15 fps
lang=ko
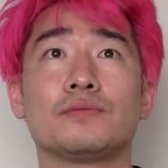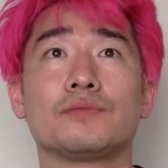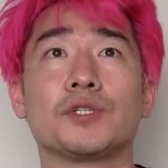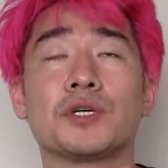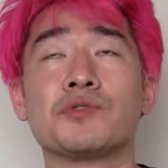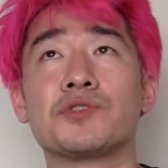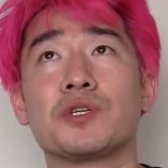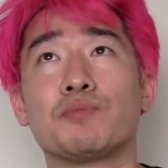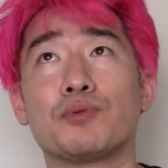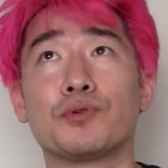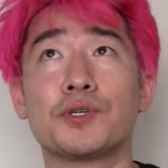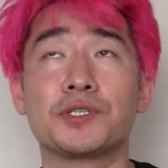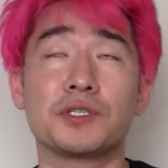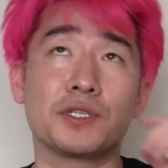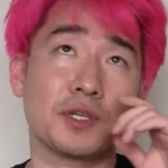제가 언제나
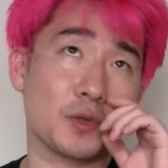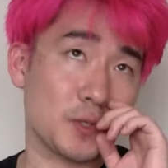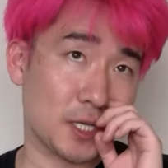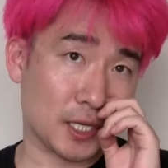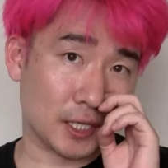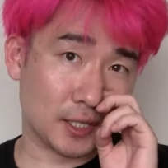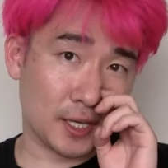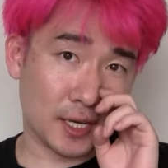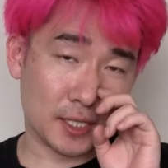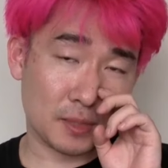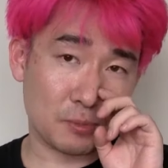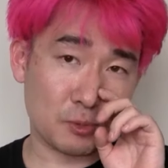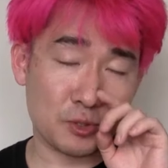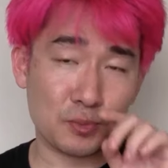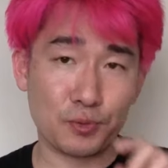프로젝트를 시작할 때
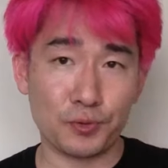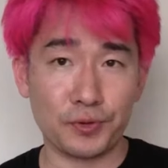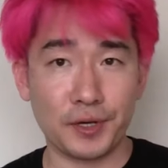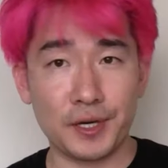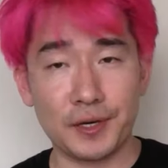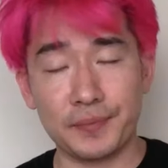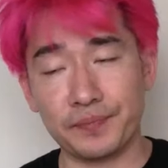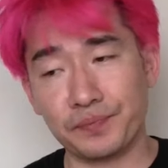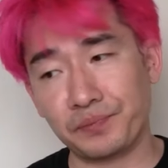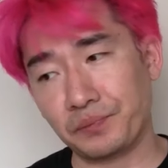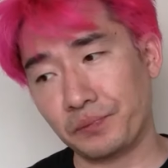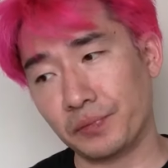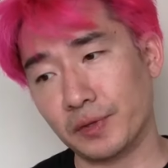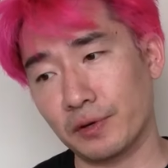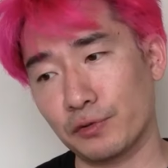가장 먼저 보는 게
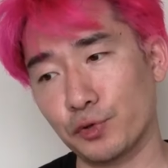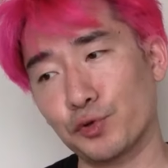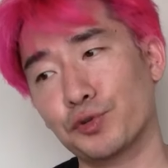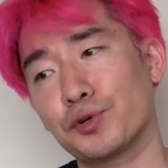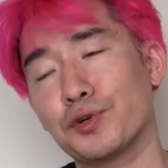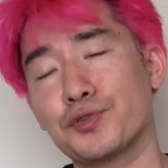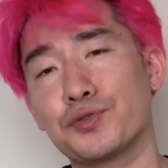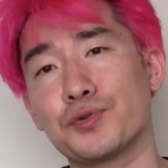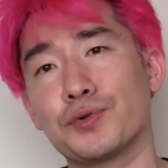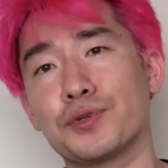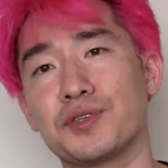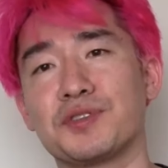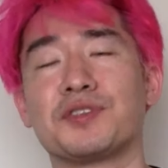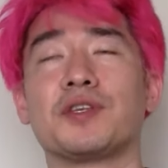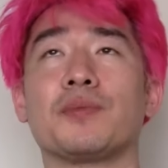소스 컨트롤
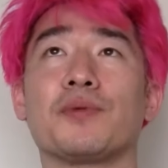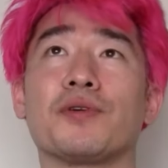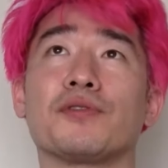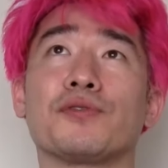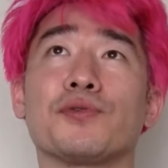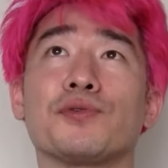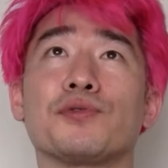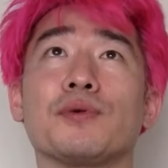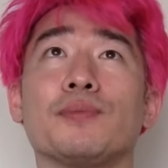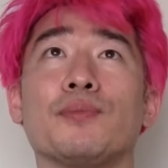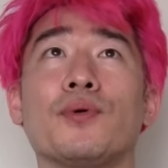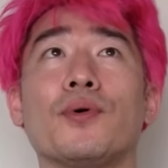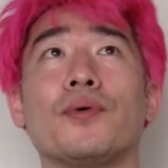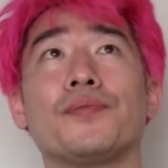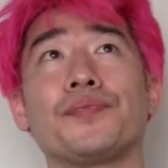시스템이에요 소스
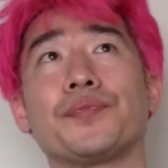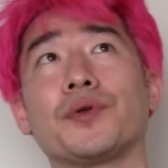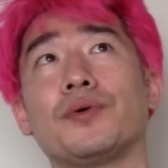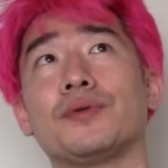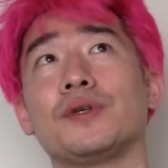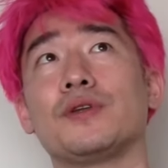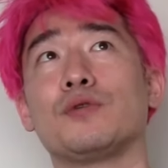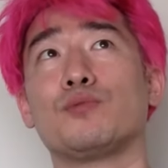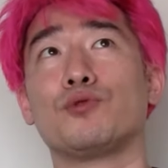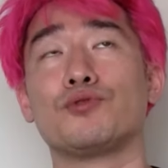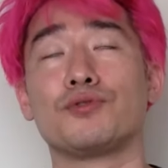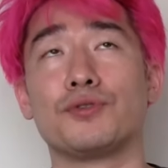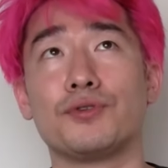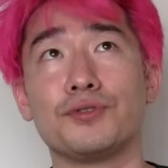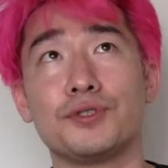리포 어디 리포
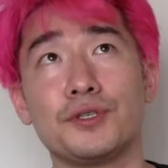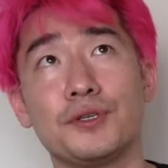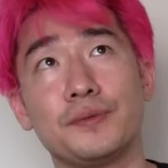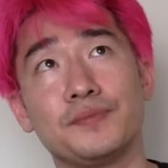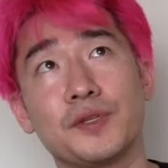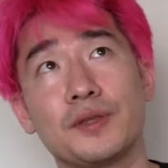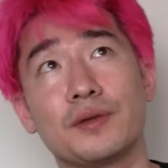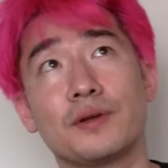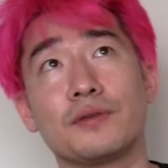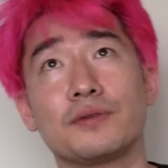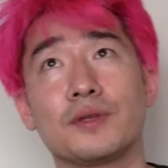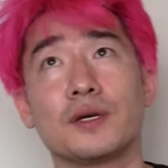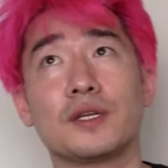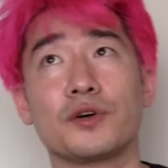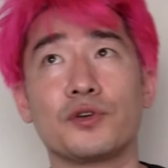둘 건지 옛날에는
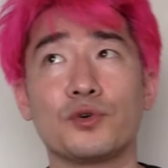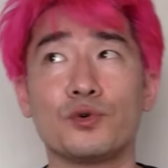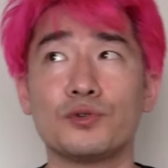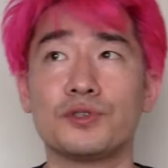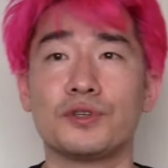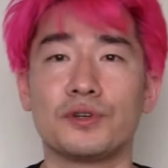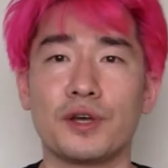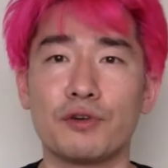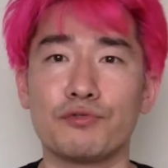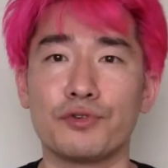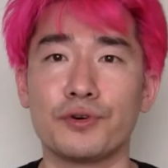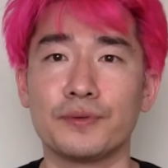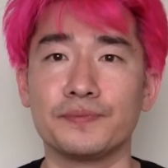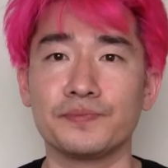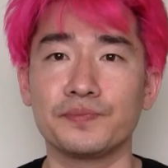다 당연히 호스팅을
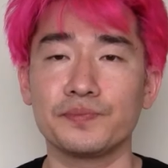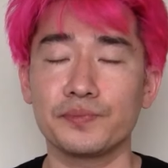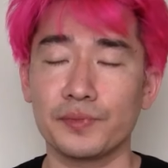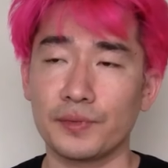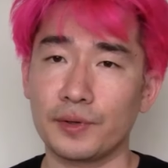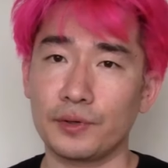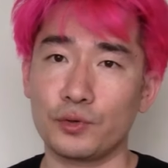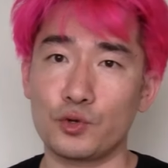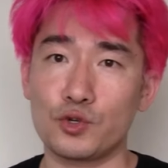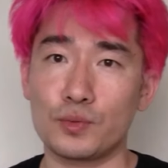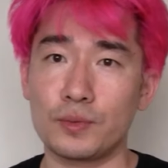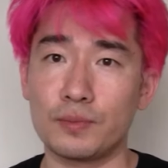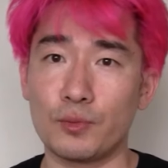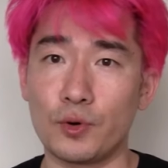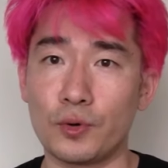했고요
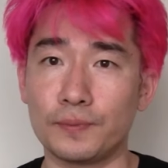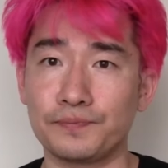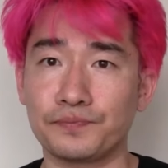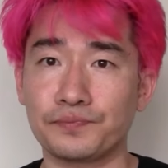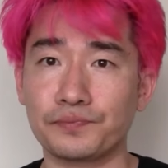요즘은 뭐